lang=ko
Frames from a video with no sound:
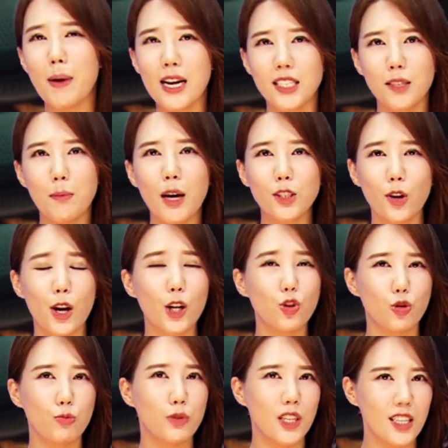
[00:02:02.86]
말씀하셔야
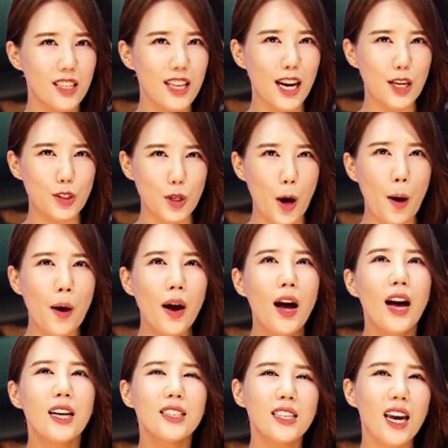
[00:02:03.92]
주문이 끝나겠죠.
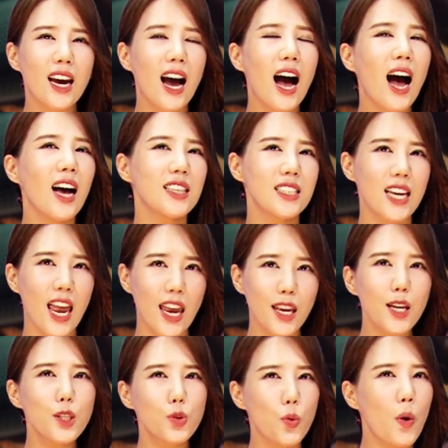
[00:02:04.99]
제가
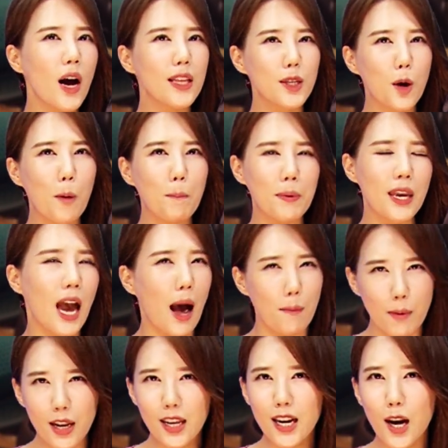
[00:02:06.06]
제일 좋아하는 커피
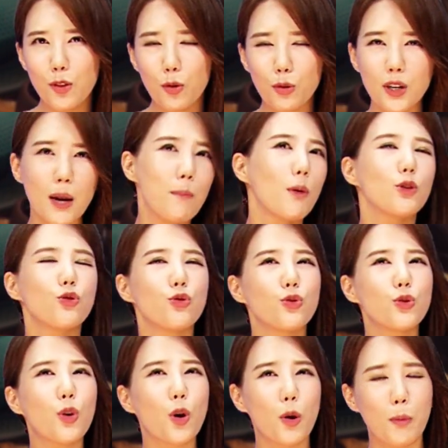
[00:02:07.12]
아메리카노를 한번
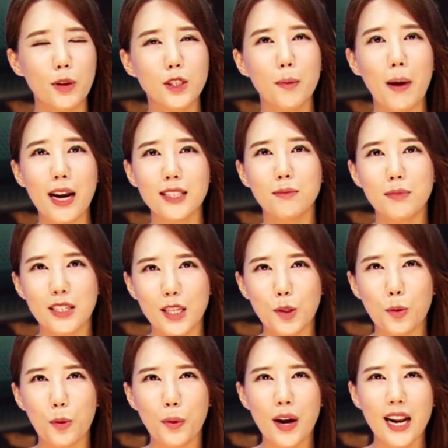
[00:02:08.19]
중국어로 먼저
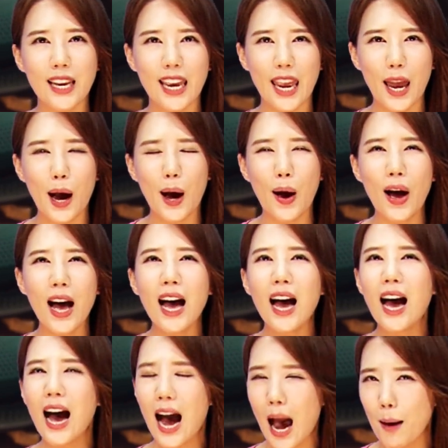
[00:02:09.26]
말씀드리도록 할게요.
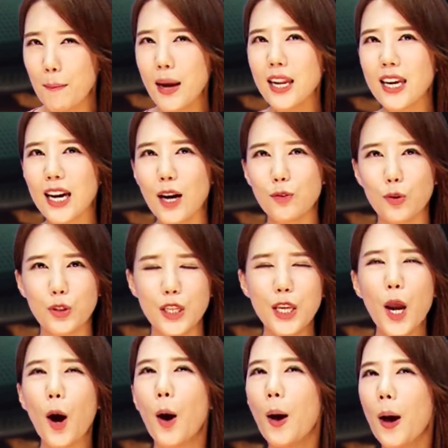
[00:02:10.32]

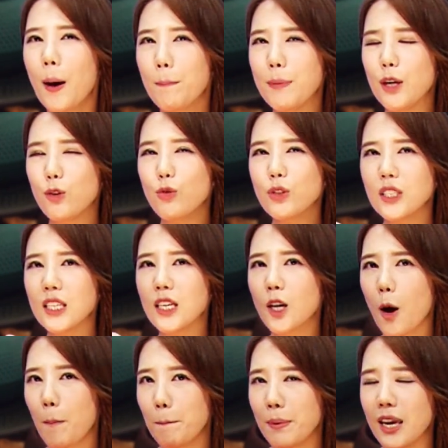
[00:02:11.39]
아메리카노는요. 미국식
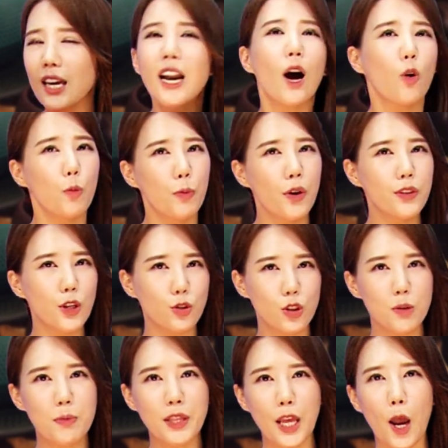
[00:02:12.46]
커피라고 표현해
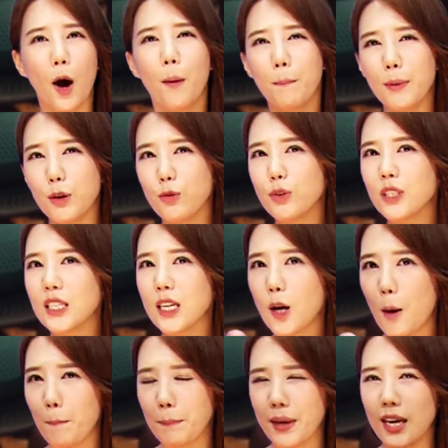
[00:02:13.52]
주시면 돼요. 미국식
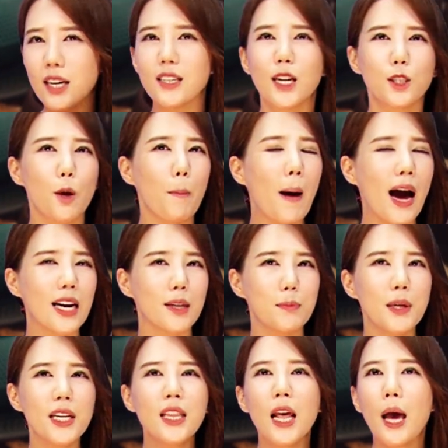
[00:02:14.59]
커피. 그래서
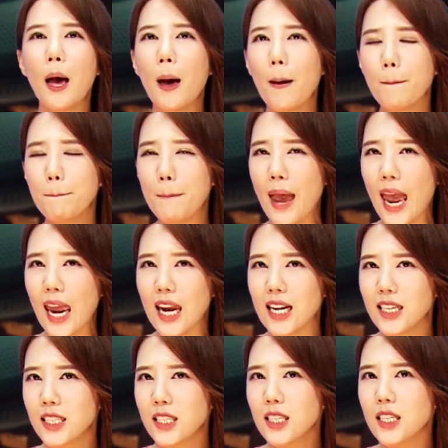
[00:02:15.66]
발음은
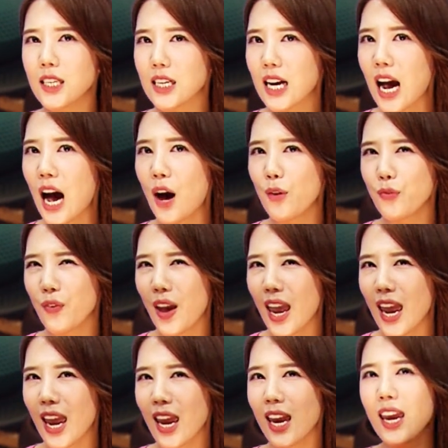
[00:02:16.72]
美式
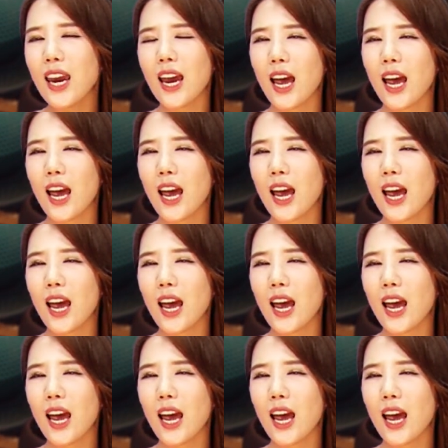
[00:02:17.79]
카페.